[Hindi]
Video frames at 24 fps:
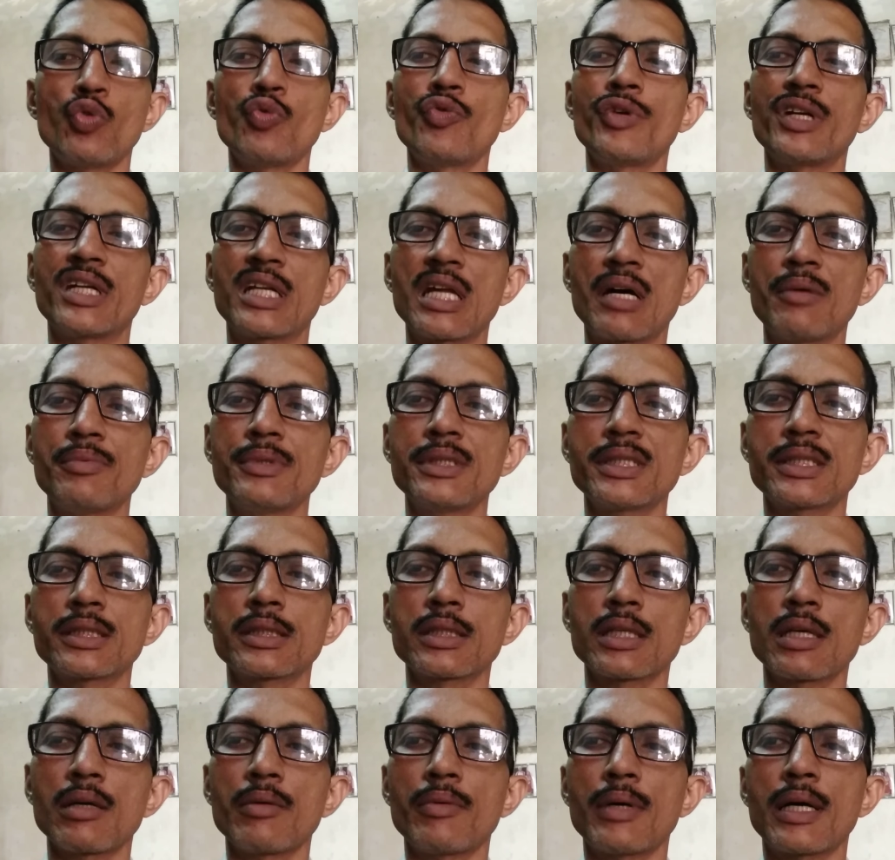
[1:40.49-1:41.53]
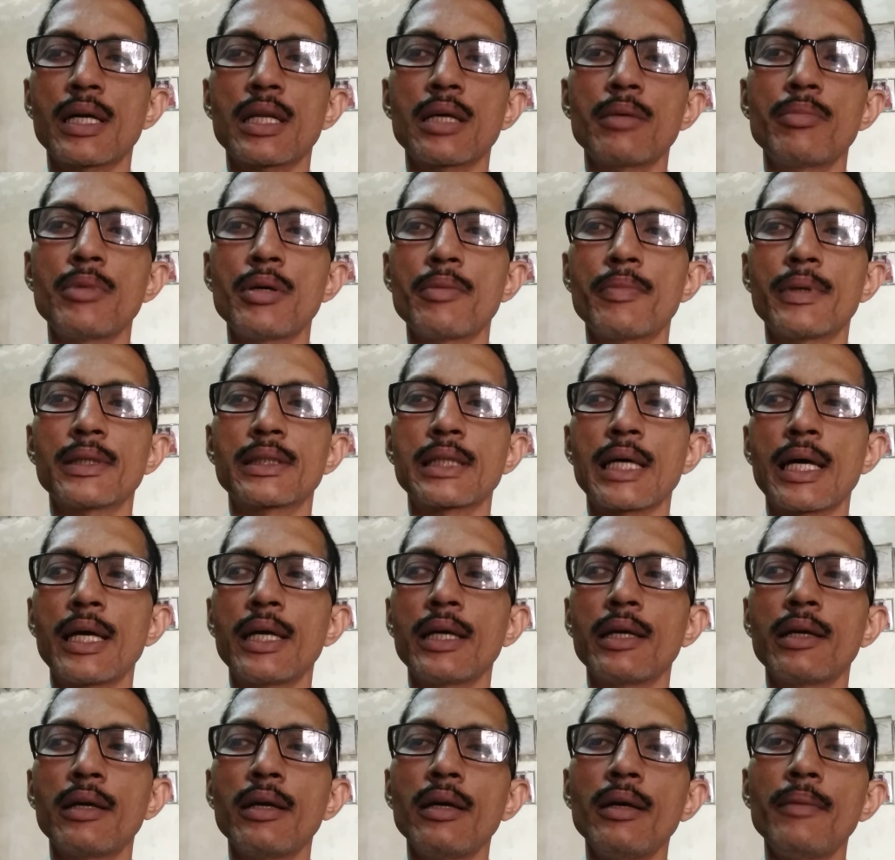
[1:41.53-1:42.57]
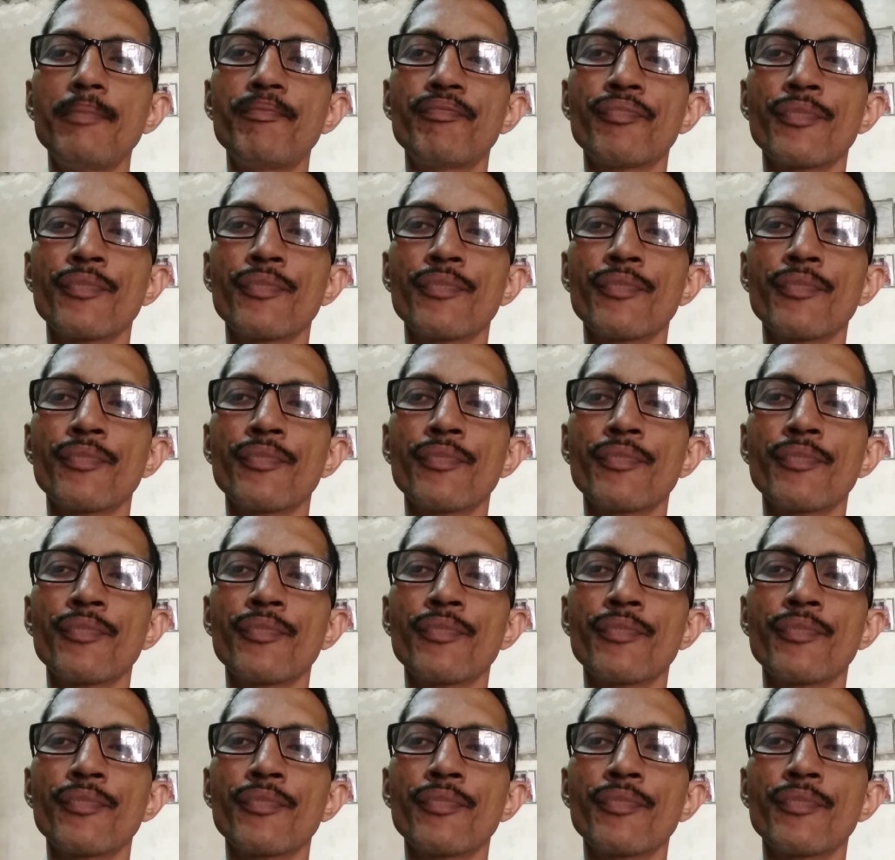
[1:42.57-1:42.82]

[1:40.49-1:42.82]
विटामिन्स के बारे में बताएंगे